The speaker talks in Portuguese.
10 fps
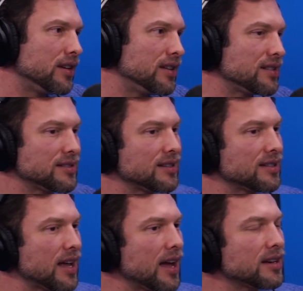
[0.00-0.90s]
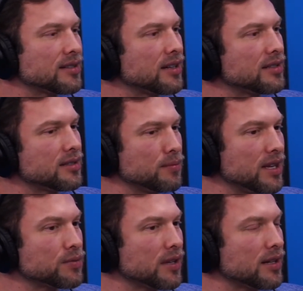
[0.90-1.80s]
E se essas regras, elas,
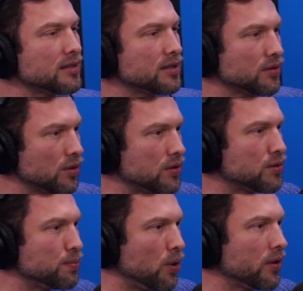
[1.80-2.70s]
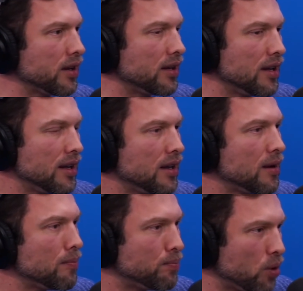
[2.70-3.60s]
mesmo que elas sejam não spoken,
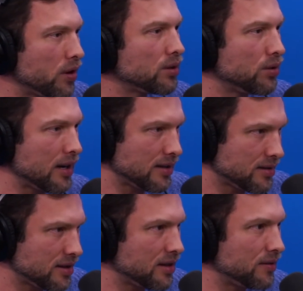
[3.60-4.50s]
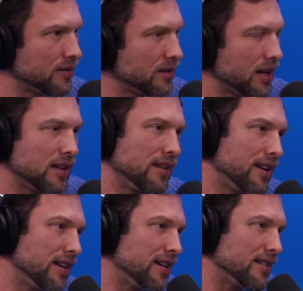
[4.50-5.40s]
boa educação é que
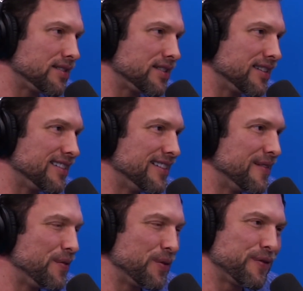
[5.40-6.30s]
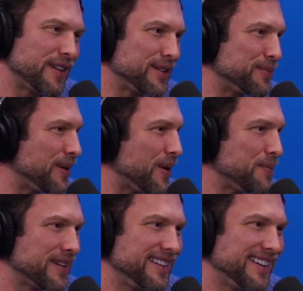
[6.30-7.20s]
nem canja. Não é, faz mal, mal
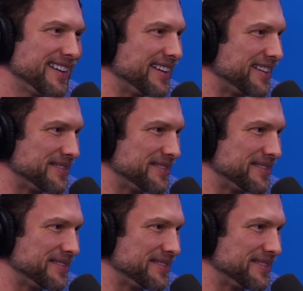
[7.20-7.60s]
para ninguém. ninguém.